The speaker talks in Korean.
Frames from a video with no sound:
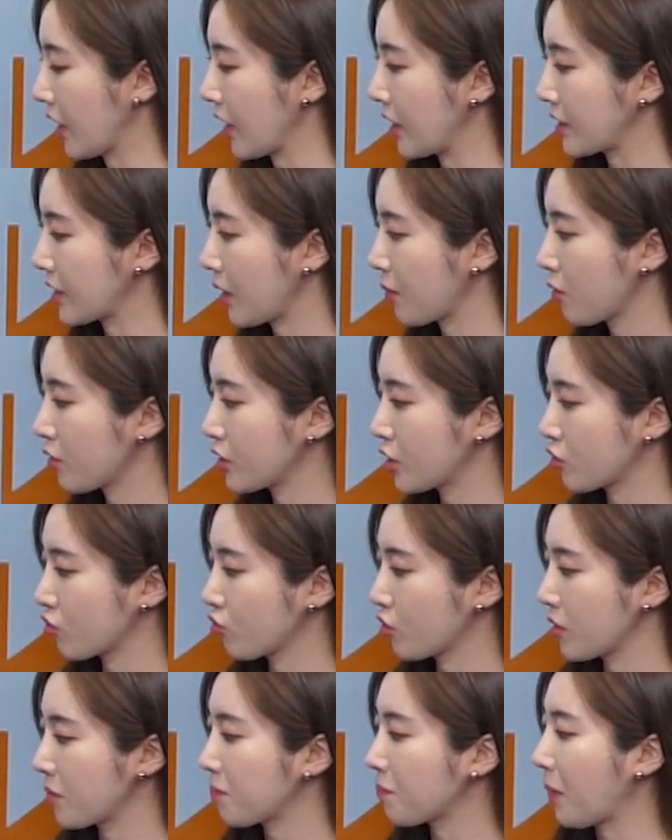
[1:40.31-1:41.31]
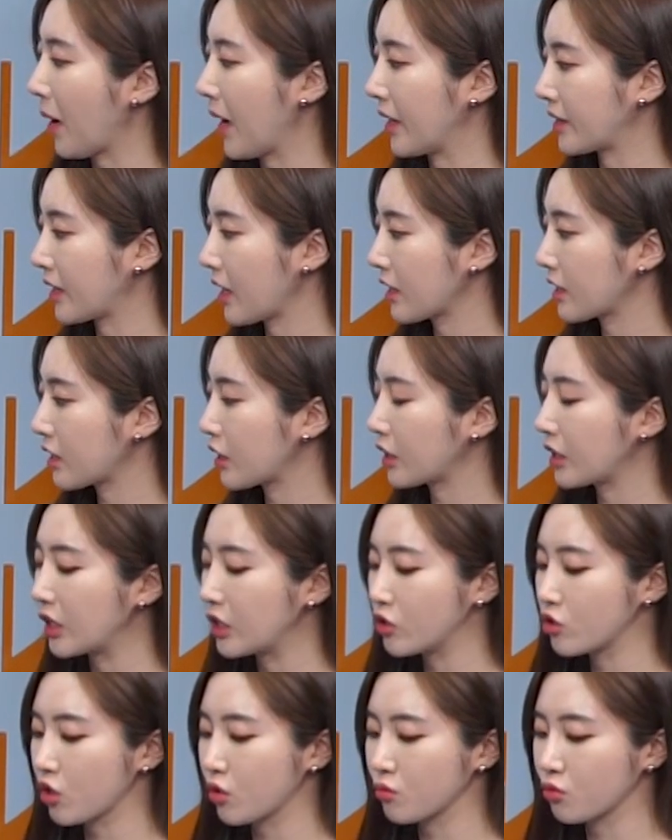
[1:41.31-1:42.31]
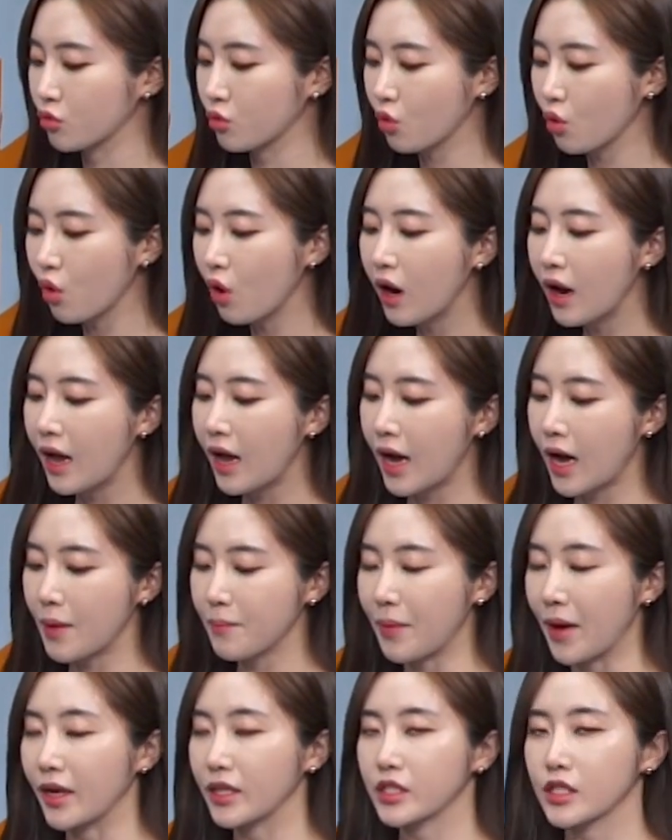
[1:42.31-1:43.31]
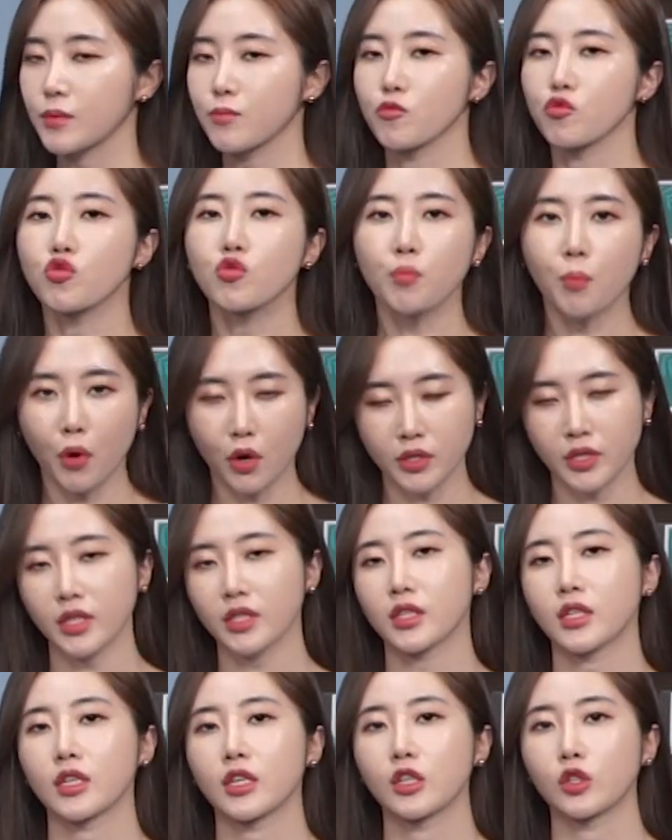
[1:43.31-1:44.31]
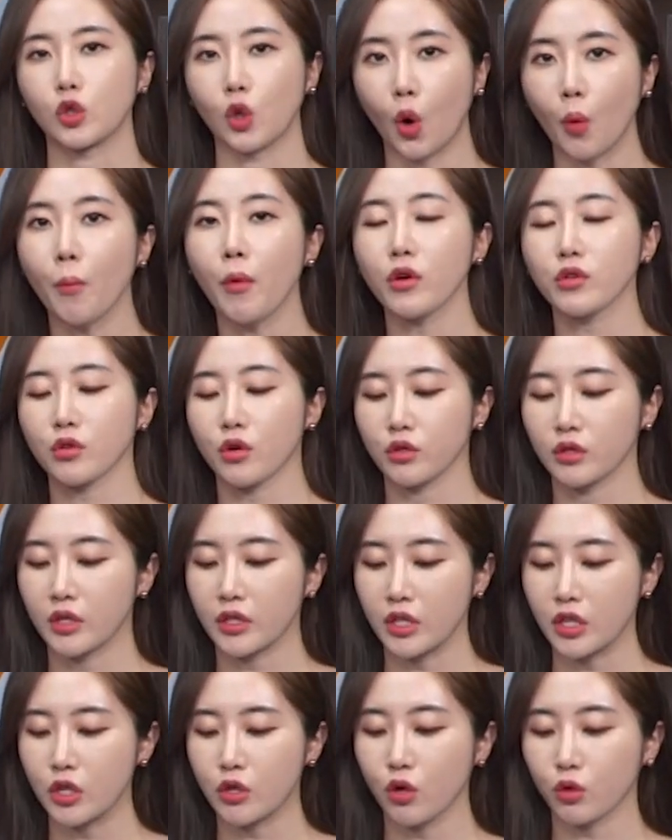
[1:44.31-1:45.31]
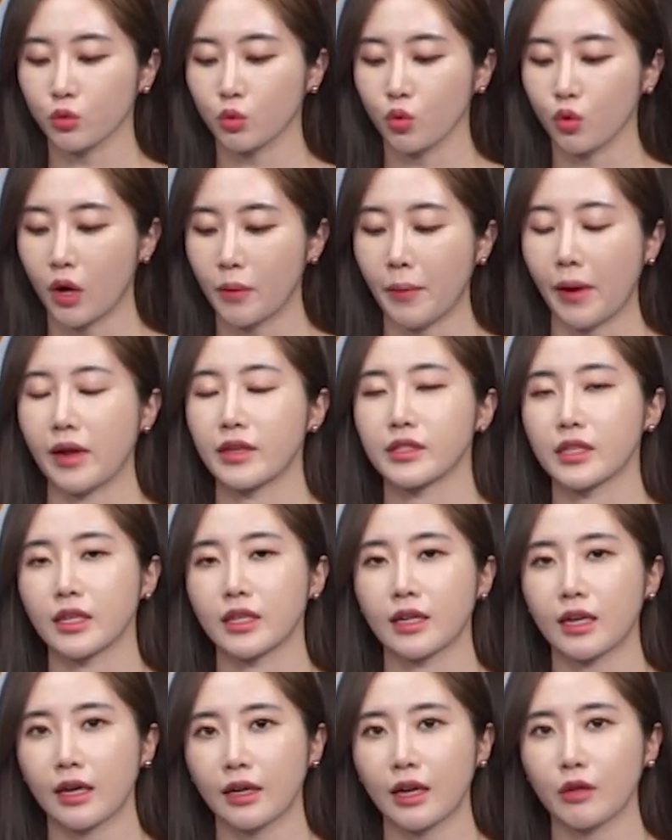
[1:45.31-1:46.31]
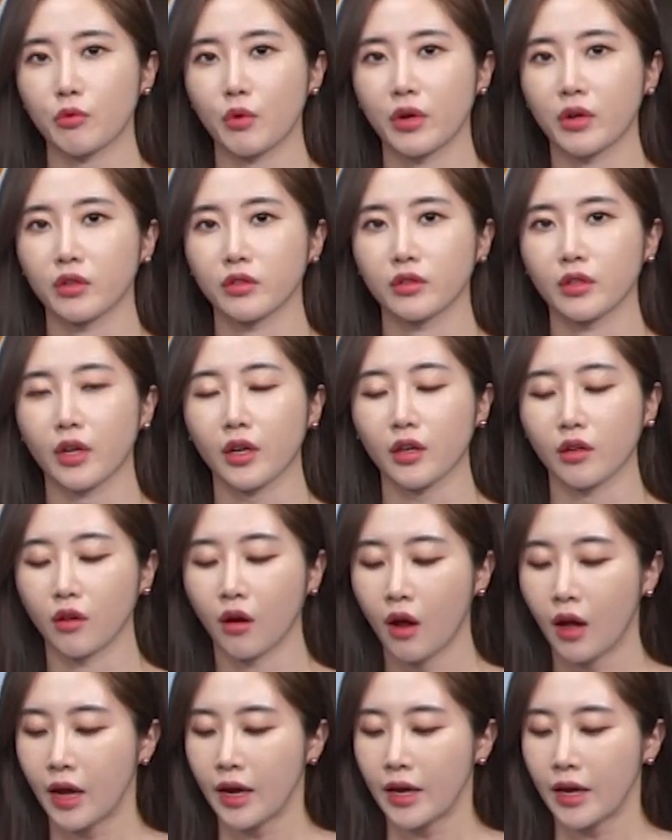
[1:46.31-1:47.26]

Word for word: 그러니까 3월 19일 바닥을 기점으로 한 116%를 넘어서는 이격도가 발생을 하게 된 건데요.